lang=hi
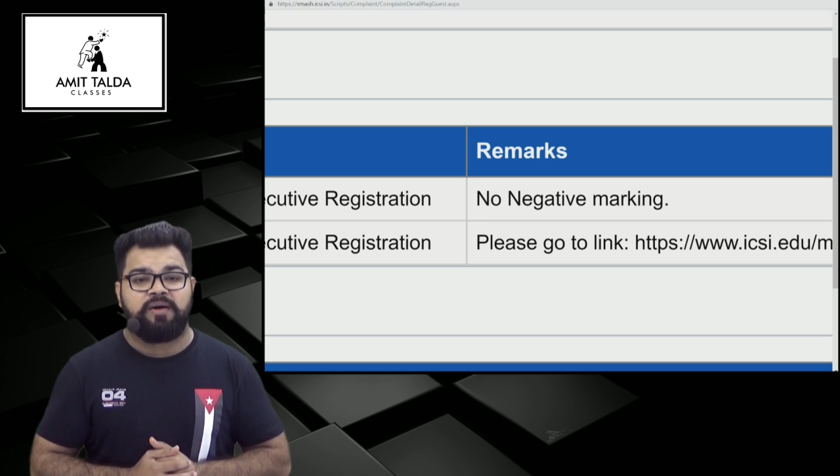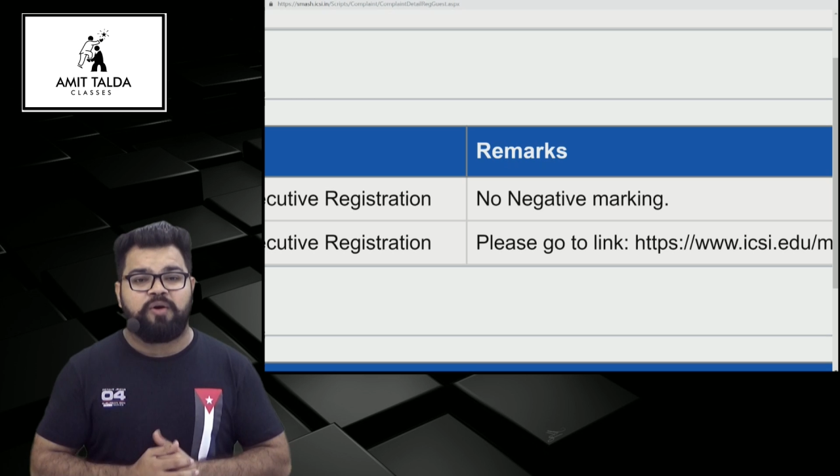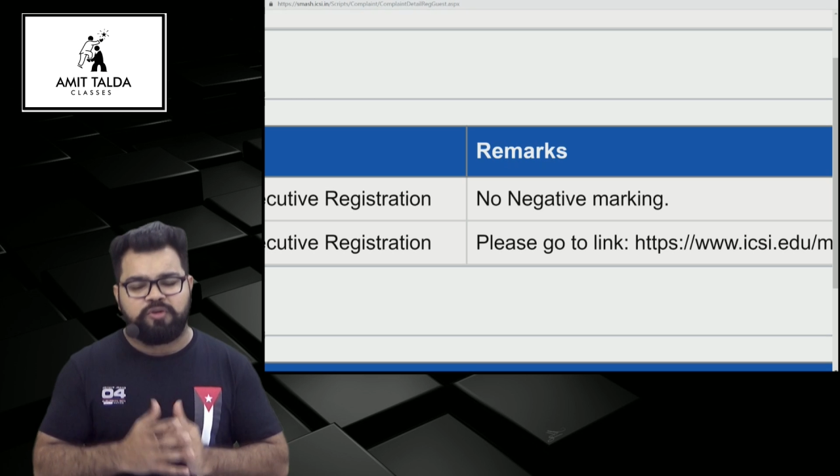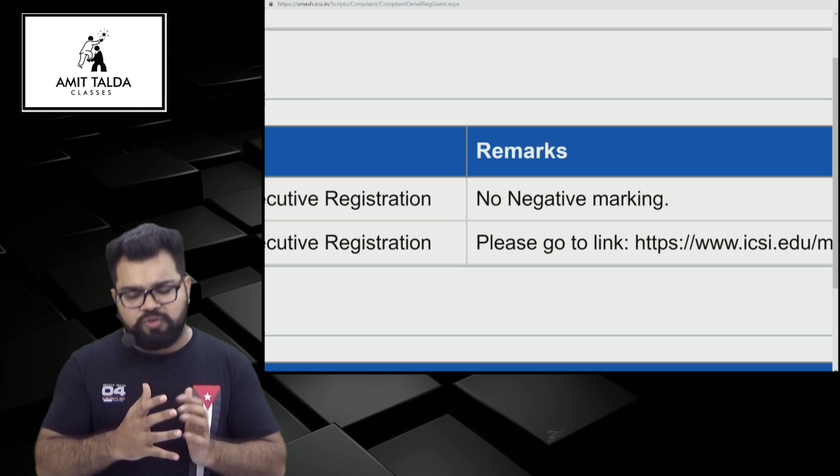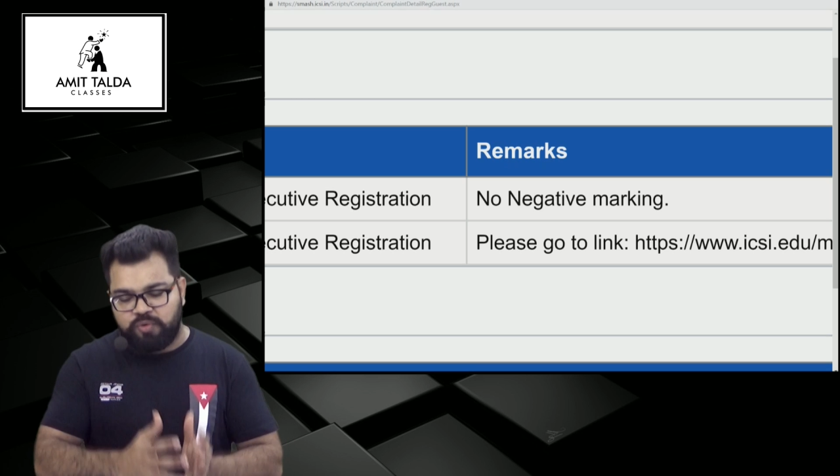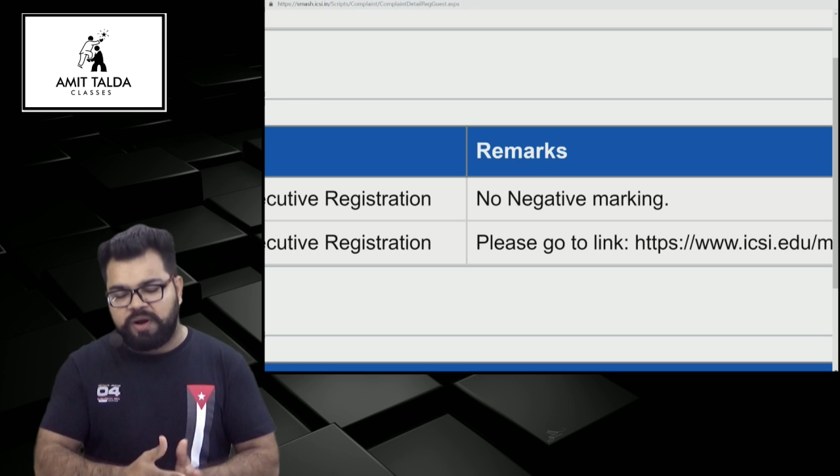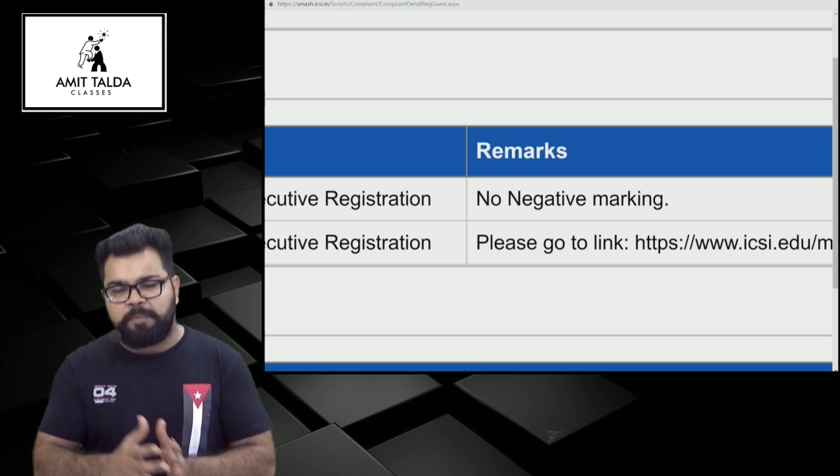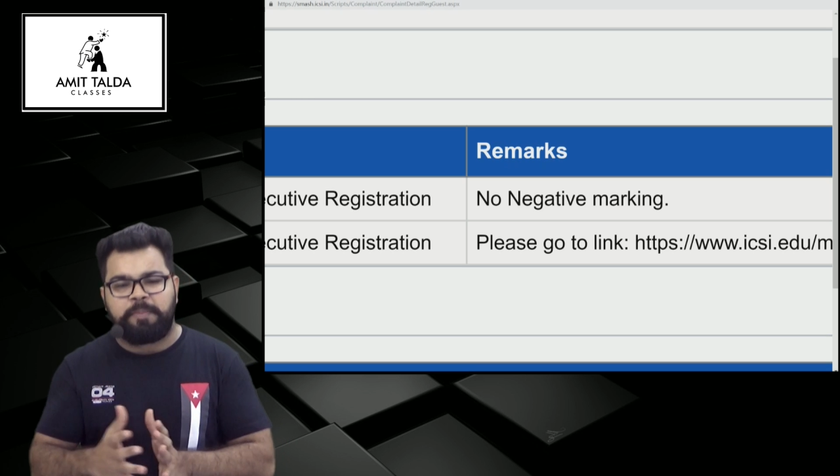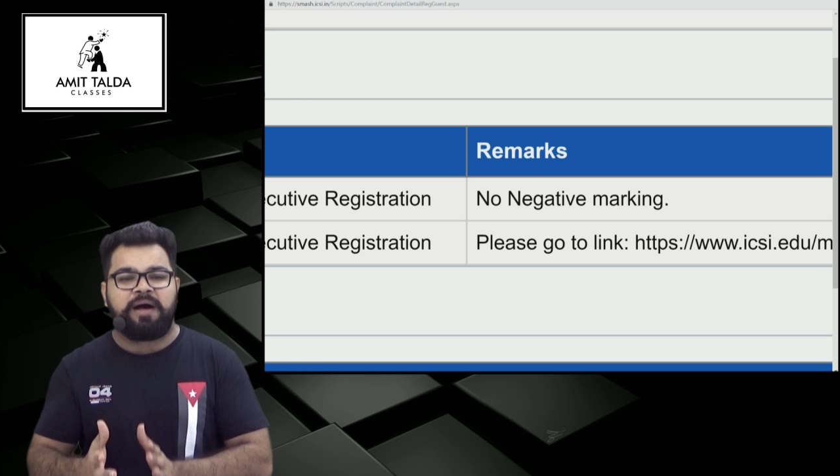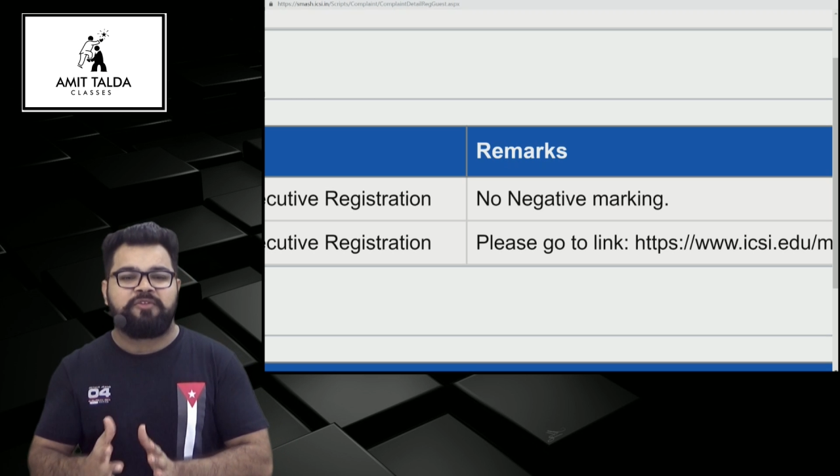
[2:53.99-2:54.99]
और थोड़ा
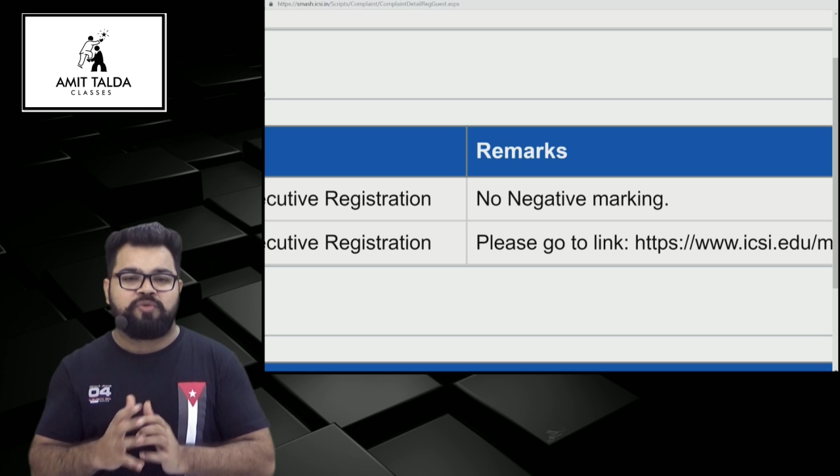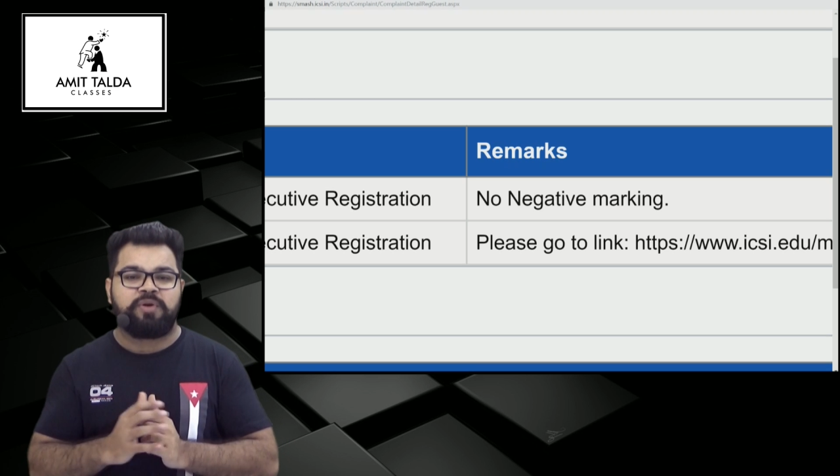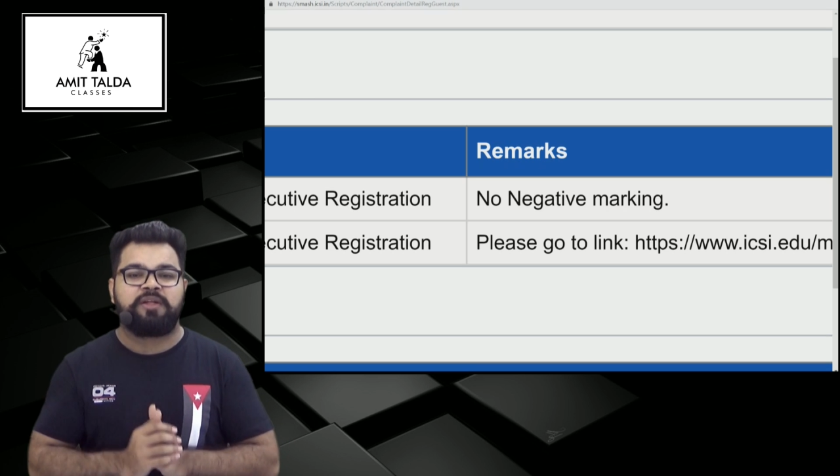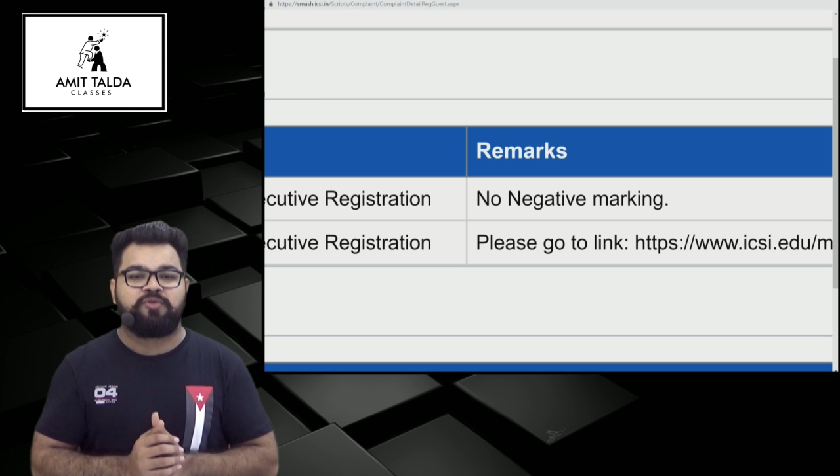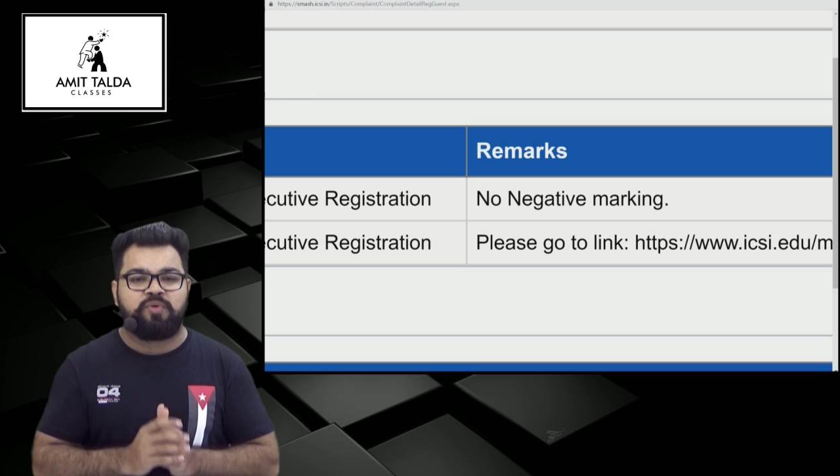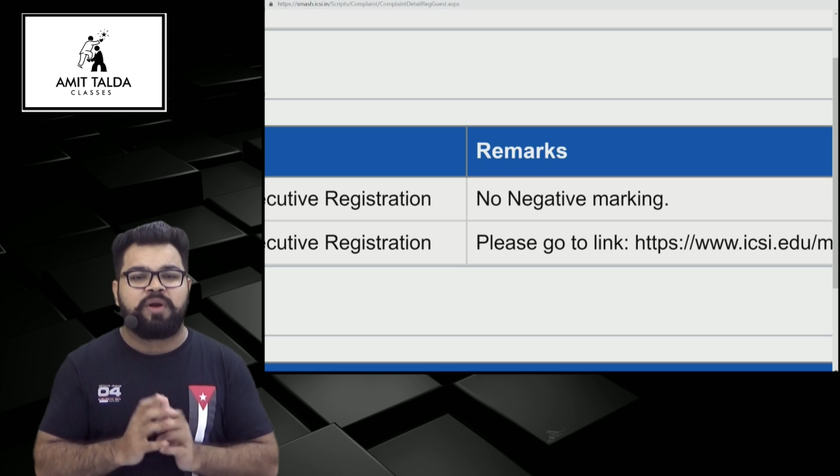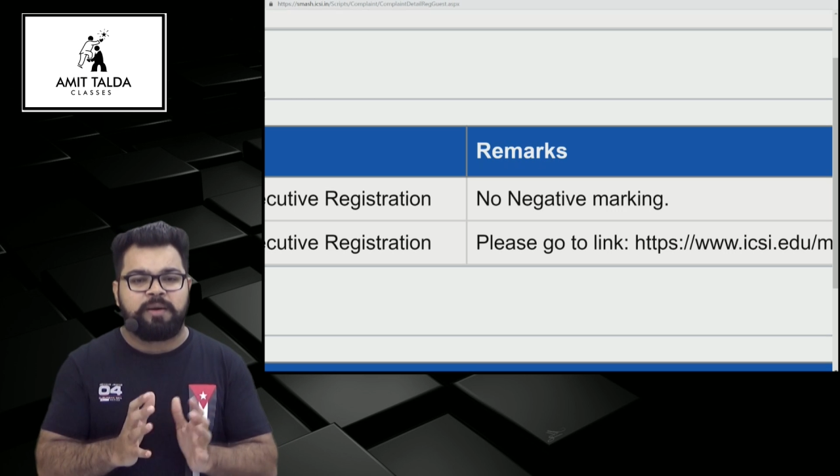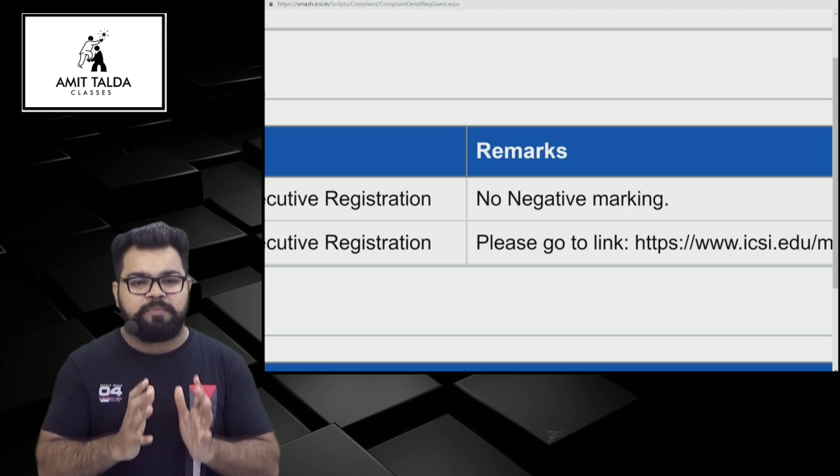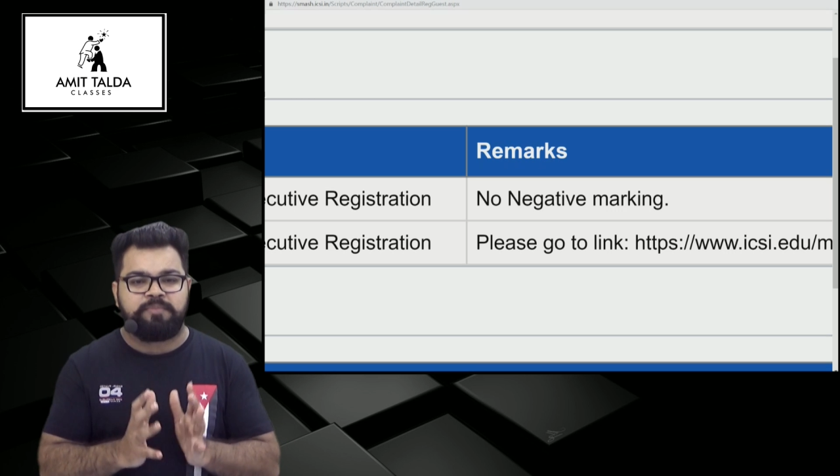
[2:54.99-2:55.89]
पास होना थोड़ा